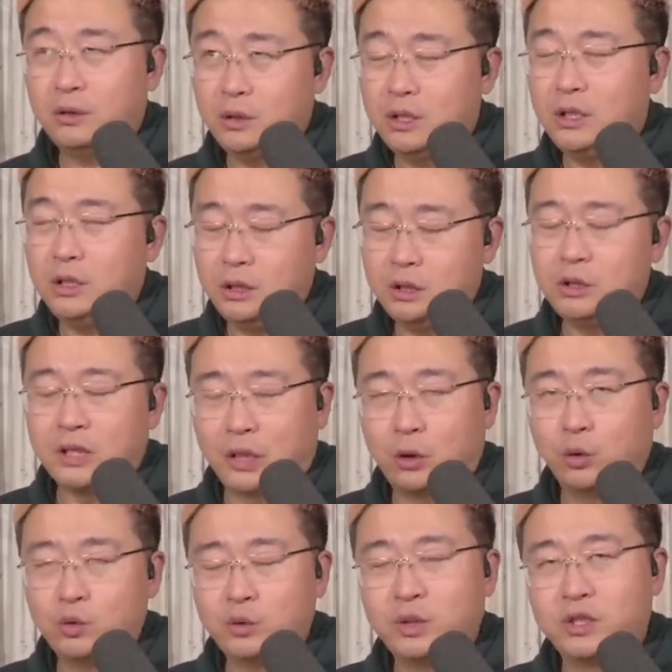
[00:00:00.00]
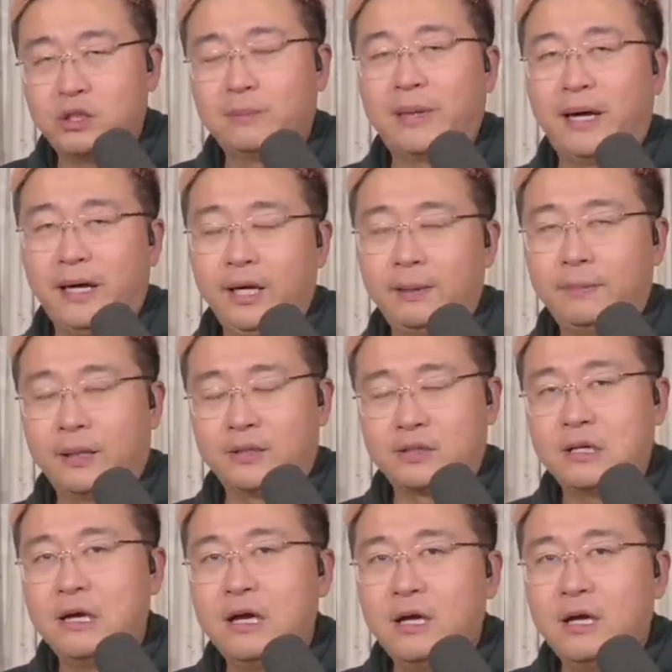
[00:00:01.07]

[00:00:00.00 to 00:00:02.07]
你你就想空中客车嘛 ，Airbus，